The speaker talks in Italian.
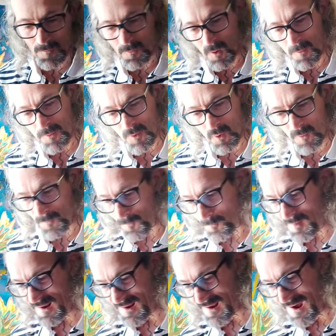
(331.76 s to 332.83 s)
proprio
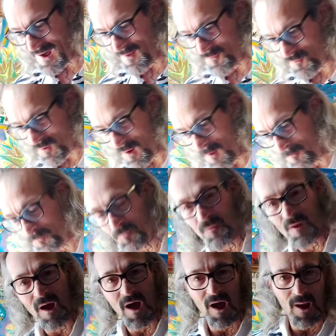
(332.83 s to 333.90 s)
piccante
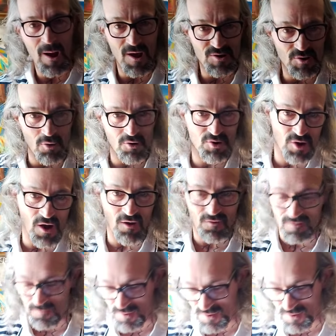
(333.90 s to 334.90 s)
alla sua cesta